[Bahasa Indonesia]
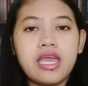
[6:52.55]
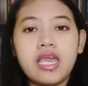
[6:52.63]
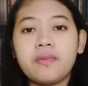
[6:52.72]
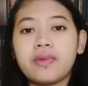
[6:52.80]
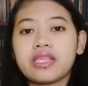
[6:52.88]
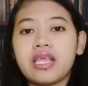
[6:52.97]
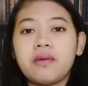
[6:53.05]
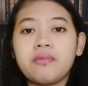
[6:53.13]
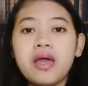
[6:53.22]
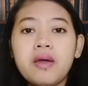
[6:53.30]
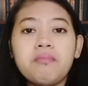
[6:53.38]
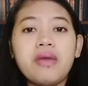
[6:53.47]
Yang
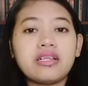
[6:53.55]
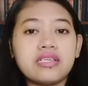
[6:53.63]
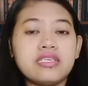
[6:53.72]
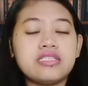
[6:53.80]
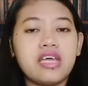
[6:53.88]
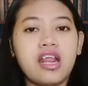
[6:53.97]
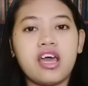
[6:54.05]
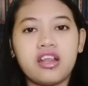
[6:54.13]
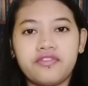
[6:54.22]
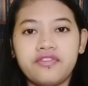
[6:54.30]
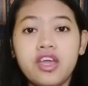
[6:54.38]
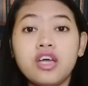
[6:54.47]
pertama, makna secara
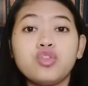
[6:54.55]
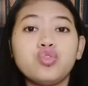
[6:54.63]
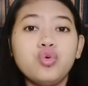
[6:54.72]
harfiah